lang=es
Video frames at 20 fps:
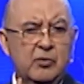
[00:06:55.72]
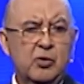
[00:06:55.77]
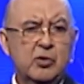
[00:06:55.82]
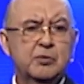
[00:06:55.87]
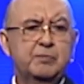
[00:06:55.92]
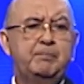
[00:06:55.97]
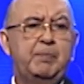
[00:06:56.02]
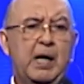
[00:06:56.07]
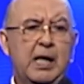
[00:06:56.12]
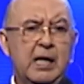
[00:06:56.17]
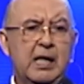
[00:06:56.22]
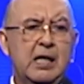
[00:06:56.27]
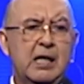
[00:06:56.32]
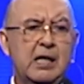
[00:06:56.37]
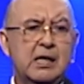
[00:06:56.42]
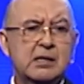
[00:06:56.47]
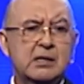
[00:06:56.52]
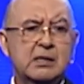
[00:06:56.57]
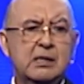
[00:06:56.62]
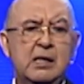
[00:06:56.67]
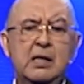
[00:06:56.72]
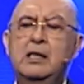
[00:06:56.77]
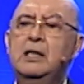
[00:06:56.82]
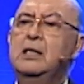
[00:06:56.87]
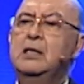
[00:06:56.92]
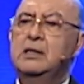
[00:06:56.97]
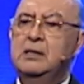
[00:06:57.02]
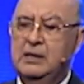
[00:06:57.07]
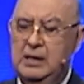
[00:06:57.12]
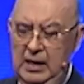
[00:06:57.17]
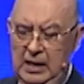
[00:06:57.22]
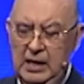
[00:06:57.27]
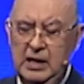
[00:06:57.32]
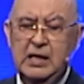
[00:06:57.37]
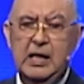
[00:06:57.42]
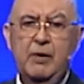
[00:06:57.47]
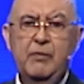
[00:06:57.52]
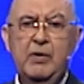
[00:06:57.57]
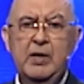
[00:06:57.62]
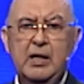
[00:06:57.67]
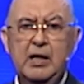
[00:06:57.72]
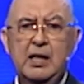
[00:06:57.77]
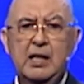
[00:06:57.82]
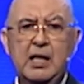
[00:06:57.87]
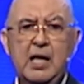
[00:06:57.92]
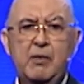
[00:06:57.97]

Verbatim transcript: dos paredes, tiene que haber en